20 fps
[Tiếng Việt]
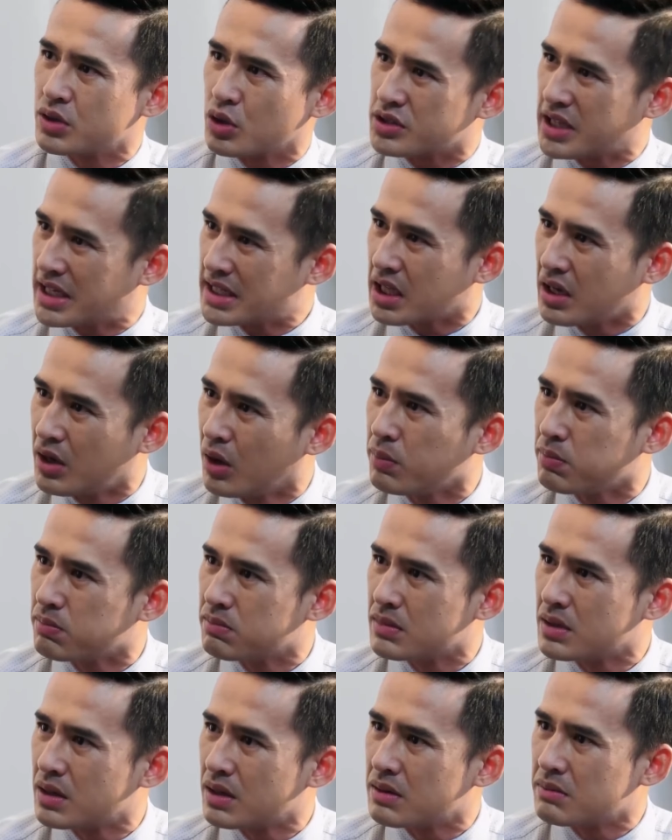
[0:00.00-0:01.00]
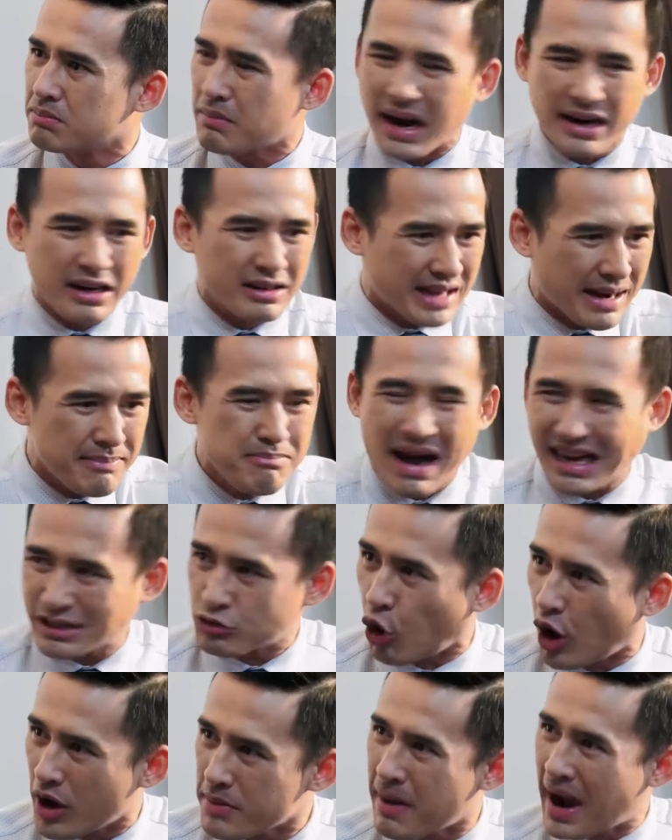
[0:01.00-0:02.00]
rồi sẽ tới lúc ba được đánh bài
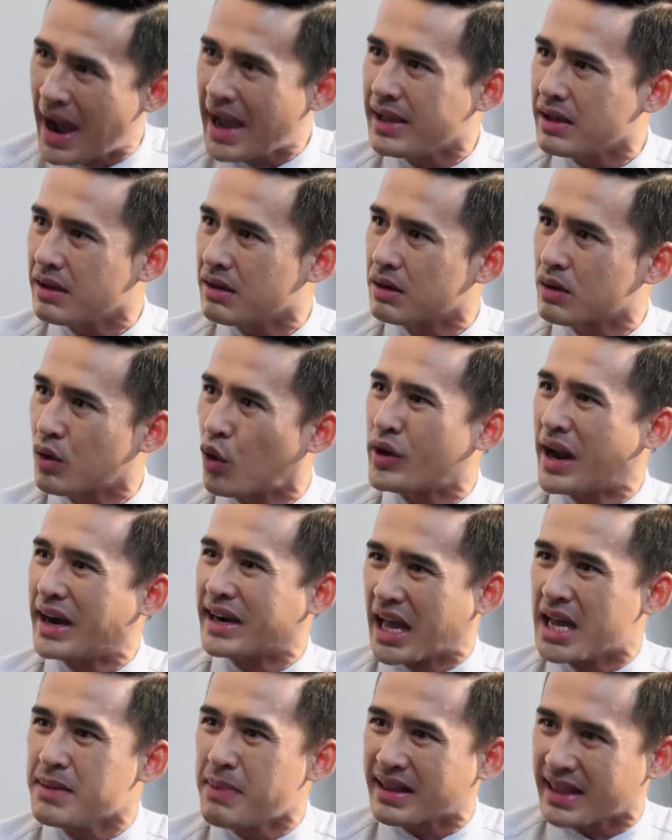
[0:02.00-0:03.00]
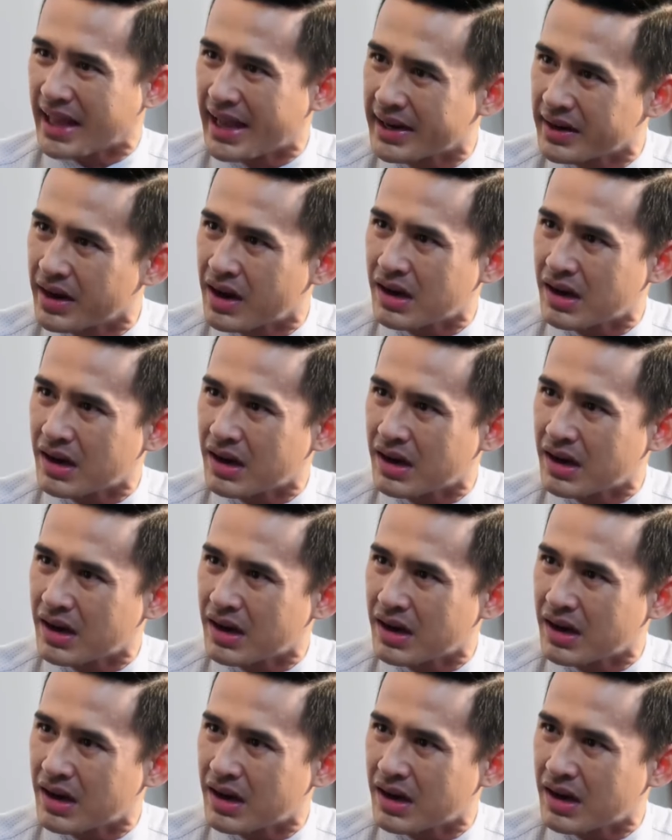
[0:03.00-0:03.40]
thoải mái con đang nỉ ba thiệt